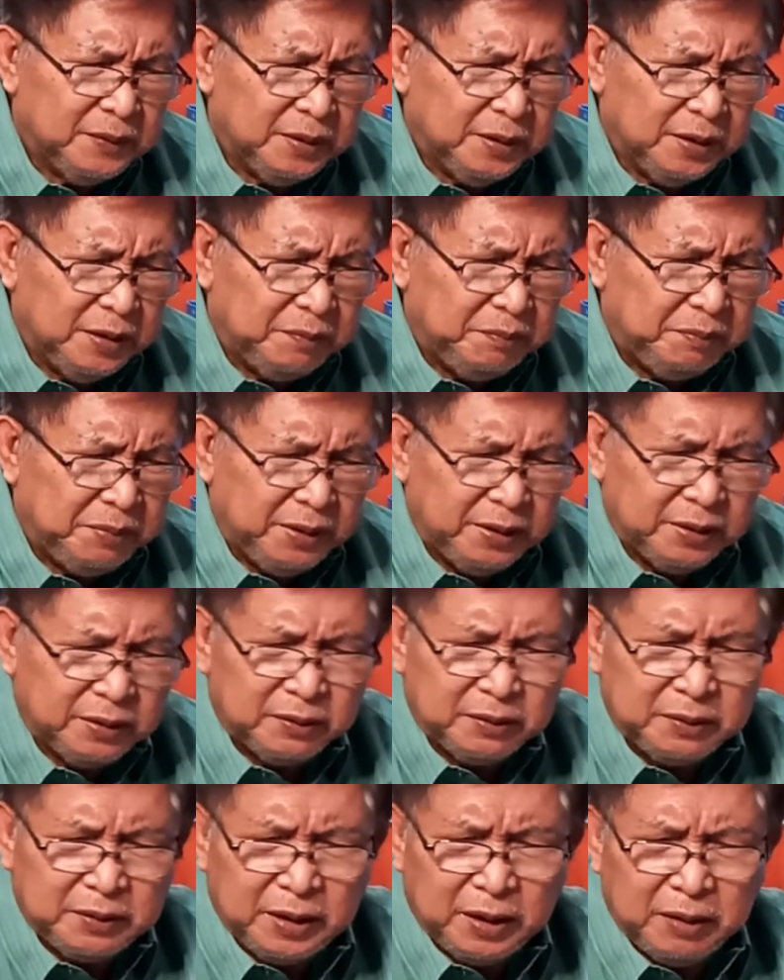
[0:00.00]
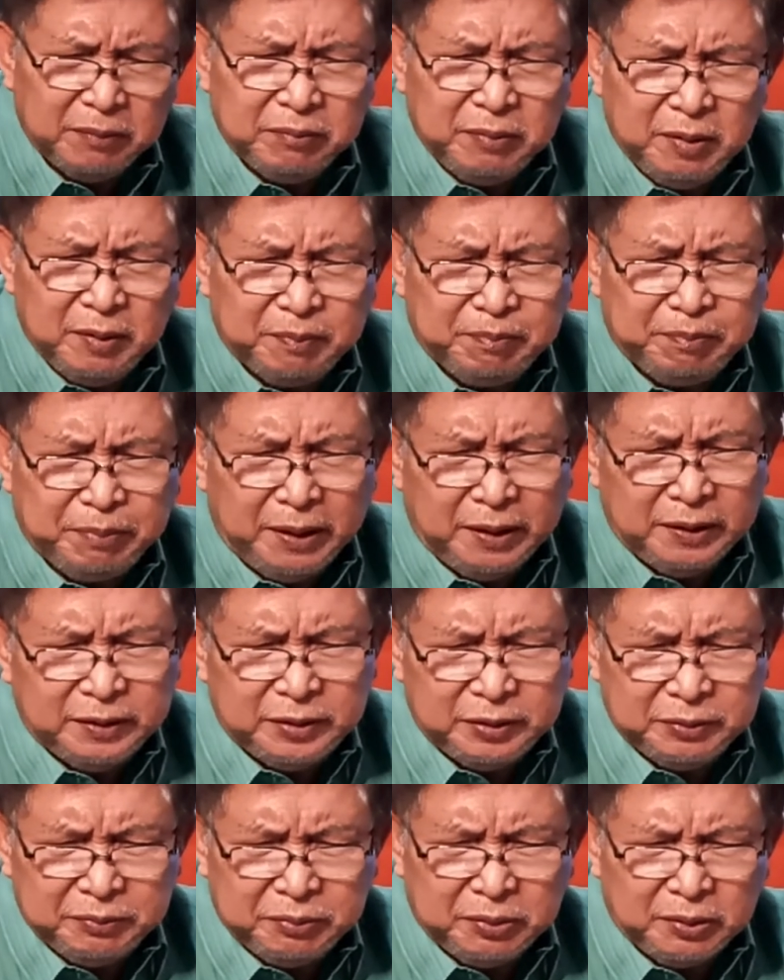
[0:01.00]
if it can be
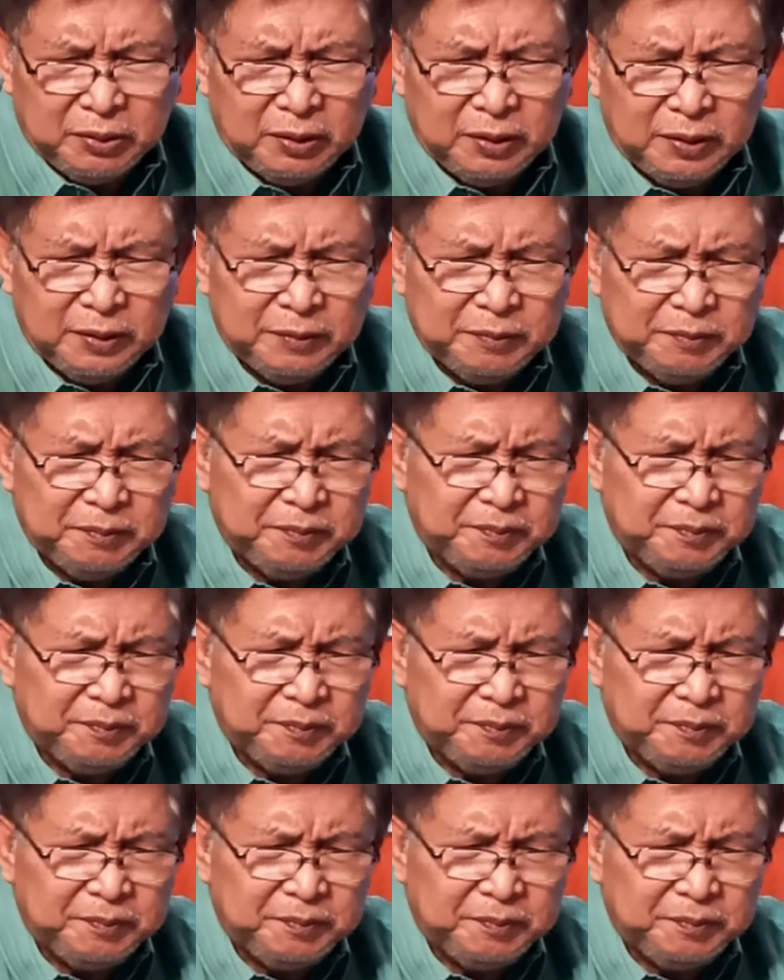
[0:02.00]
possible,